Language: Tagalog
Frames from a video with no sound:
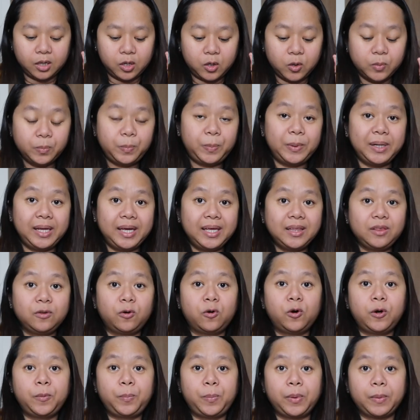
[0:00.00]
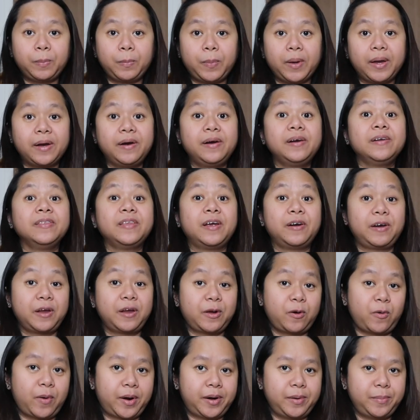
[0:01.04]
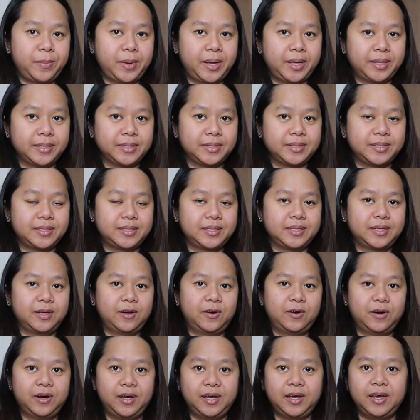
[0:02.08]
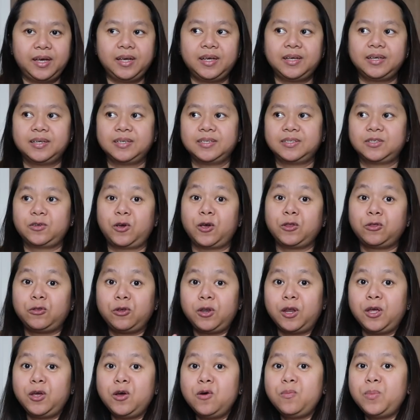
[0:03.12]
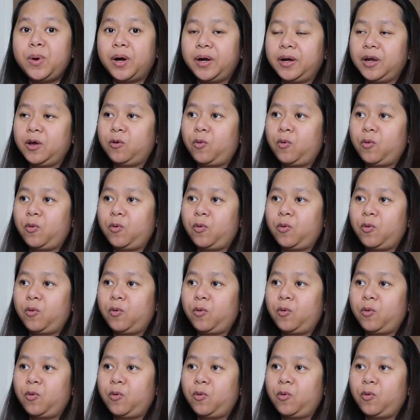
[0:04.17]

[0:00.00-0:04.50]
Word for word: Complete or prepare the requirements. Okay? So, ito na yung mga